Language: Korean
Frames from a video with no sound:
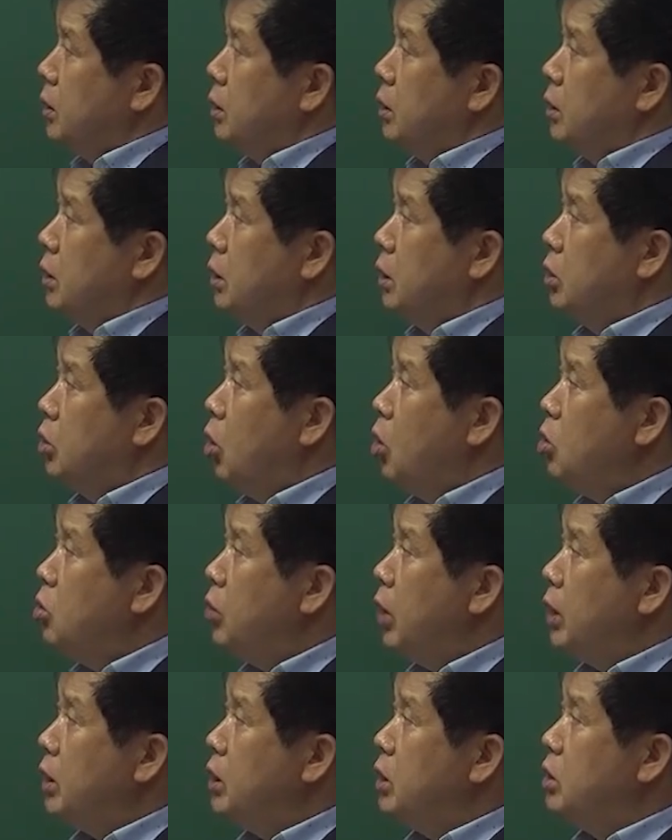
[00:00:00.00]
어,
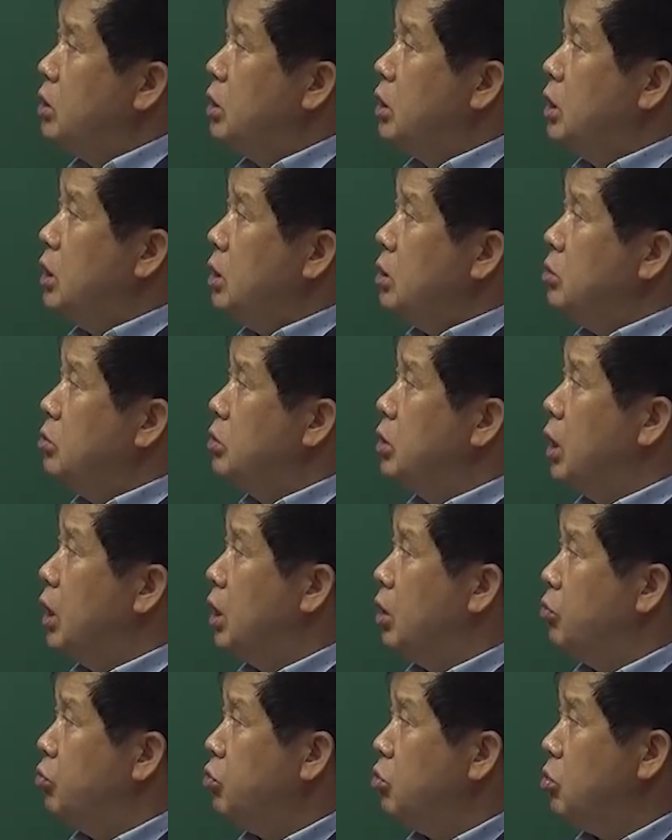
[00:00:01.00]
열교환기를
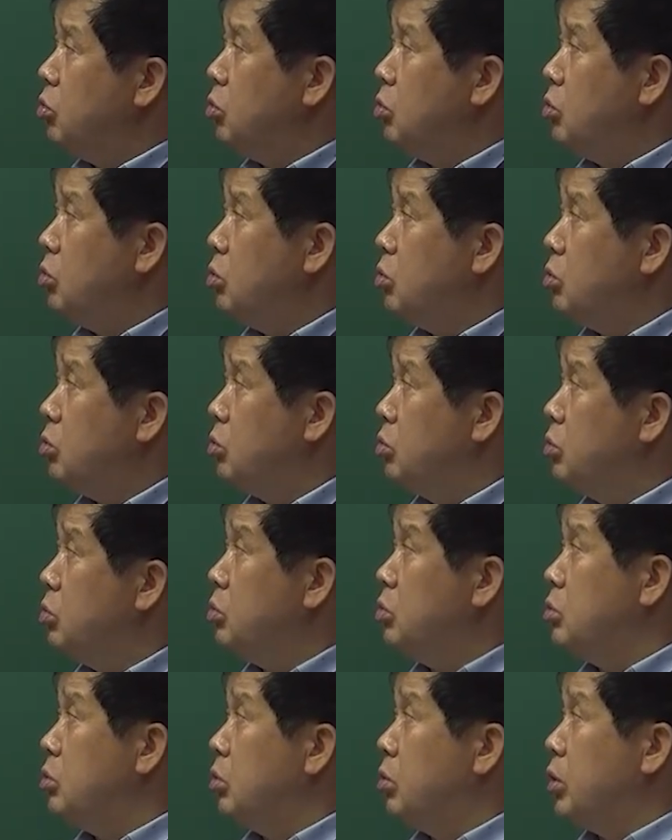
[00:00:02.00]
우리가
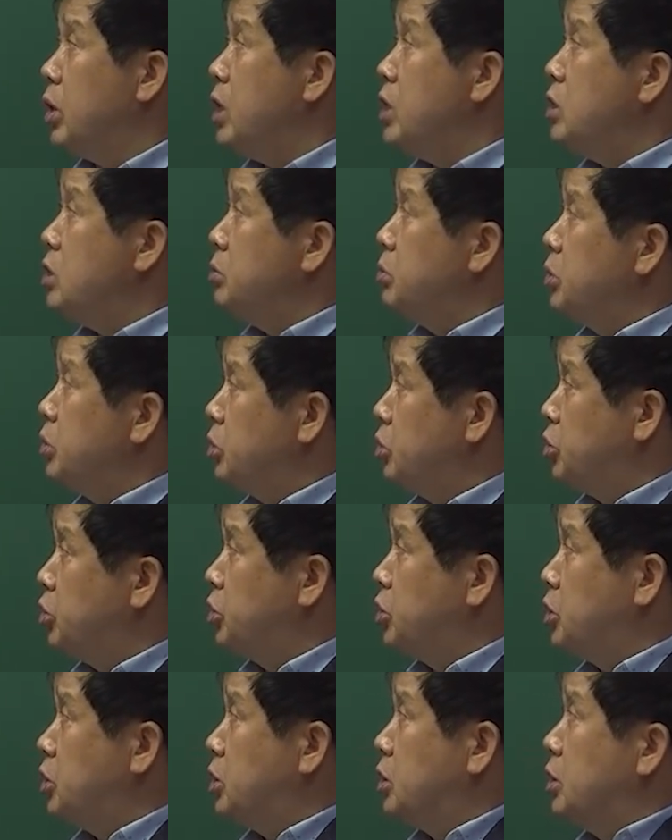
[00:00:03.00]
플로우 어레인지먼트
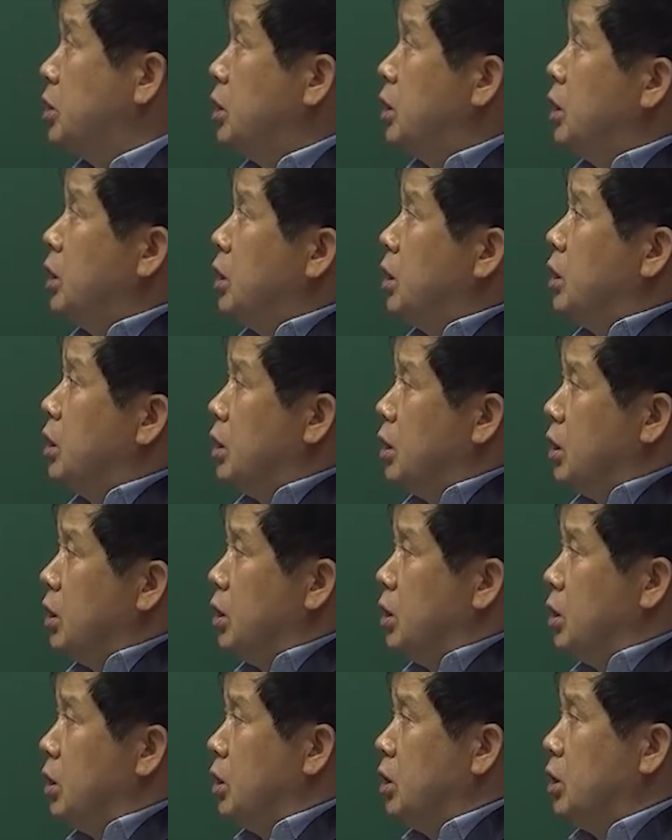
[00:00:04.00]

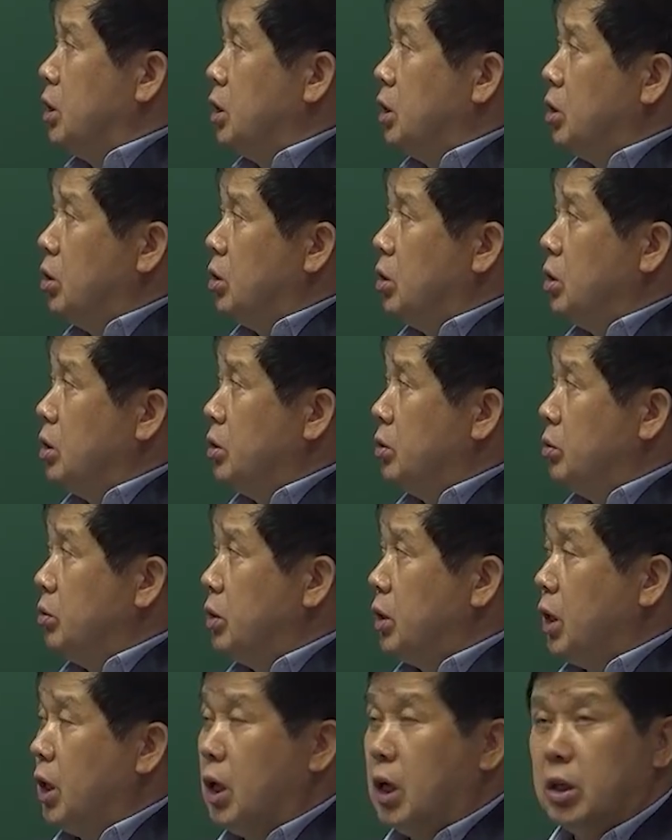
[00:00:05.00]
어,
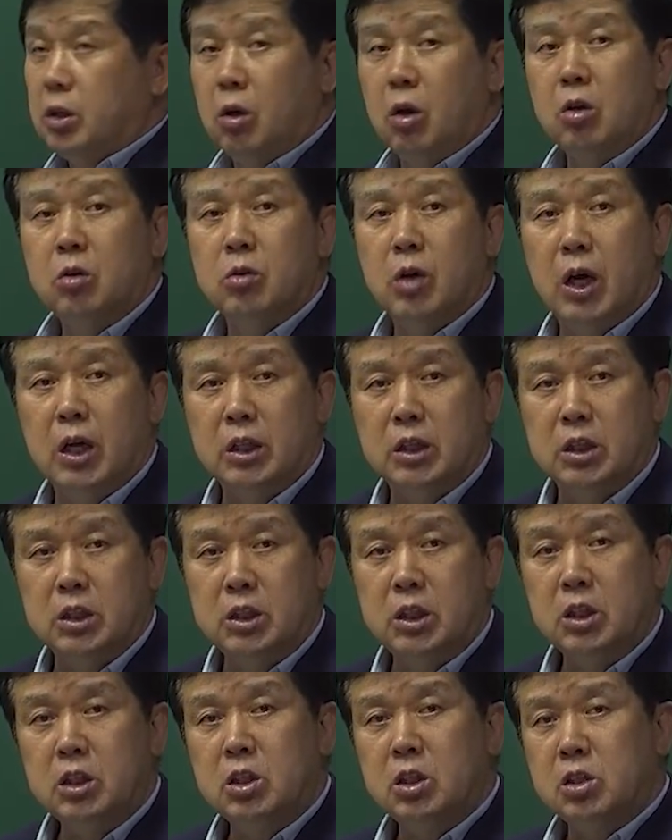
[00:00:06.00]
우리가 열교환기
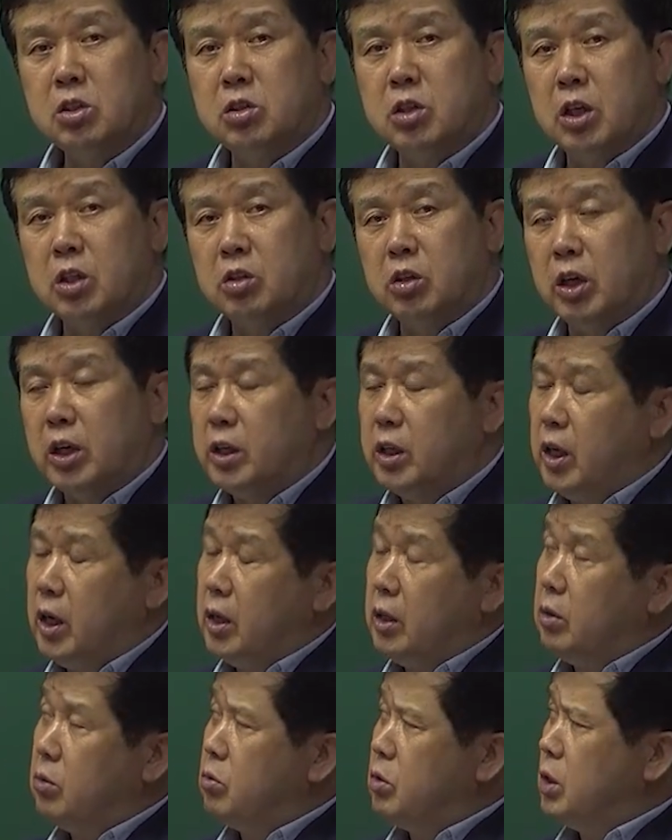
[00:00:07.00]
시트 익센저에
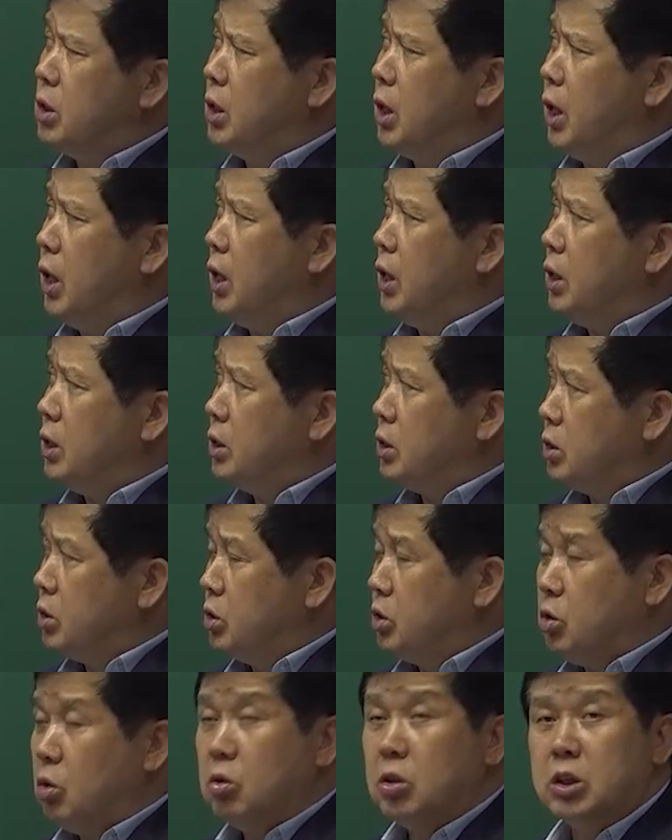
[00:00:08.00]
대한 우리가
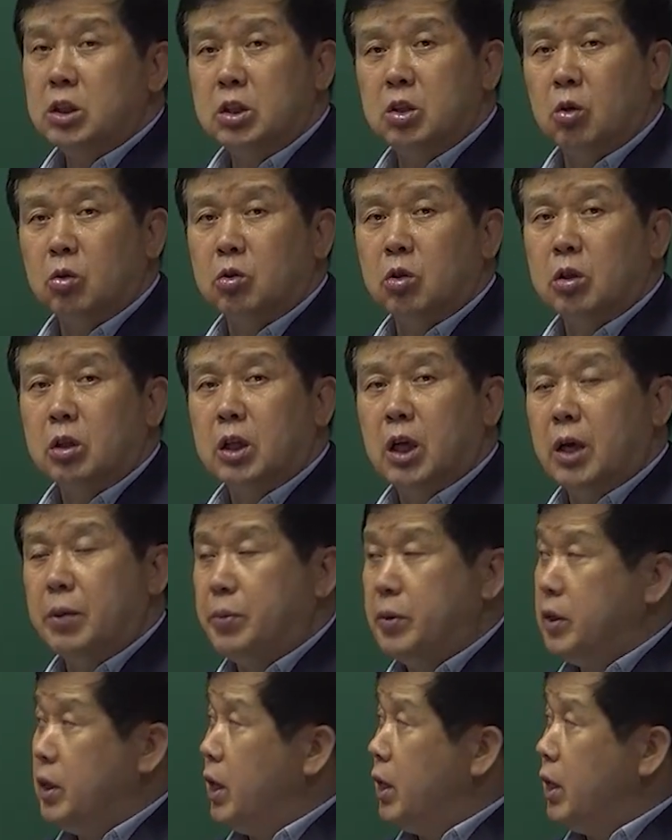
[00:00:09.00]
그 형식이 어떤 타입이냐